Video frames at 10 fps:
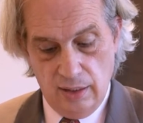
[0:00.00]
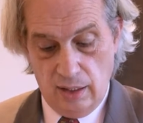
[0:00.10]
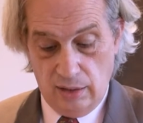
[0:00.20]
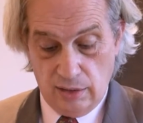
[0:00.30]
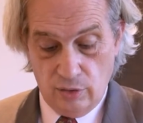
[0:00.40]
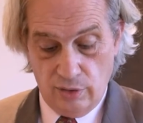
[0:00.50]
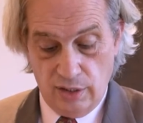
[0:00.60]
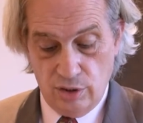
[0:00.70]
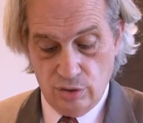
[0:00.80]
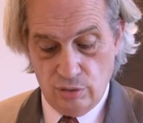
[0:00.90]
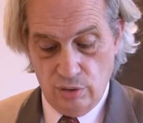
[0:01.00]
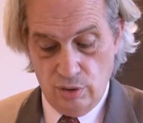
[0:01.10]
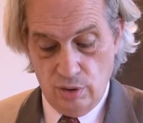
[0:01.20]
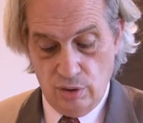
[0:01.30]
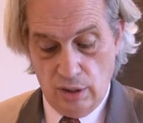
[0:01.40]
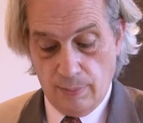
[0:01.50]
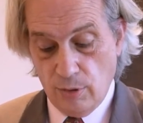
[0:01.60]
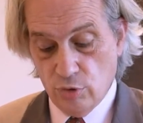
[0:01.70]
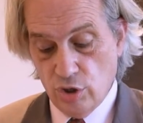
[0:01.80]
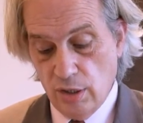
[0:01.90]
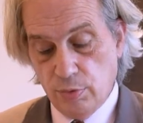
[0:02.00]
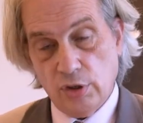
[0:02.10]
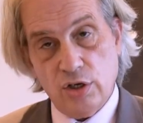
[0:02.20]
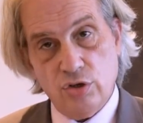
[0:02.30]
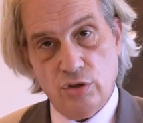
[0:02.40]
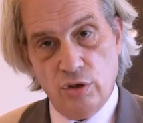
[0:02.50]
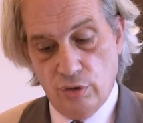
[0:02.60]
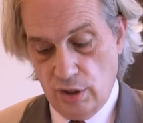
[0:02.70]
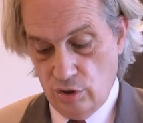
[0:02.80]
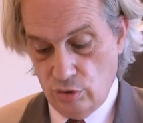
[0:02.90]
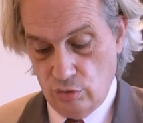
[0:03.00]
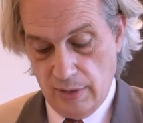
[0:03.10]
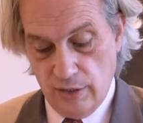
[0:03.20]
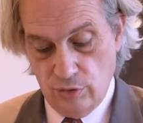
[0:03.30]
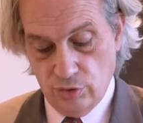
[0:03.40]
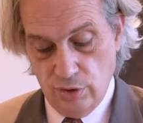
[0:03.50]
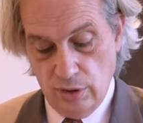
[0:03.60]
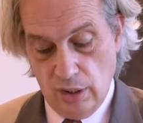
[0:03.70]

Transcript: el Estado de Derecho, la promoción y protección de los derechos humanos,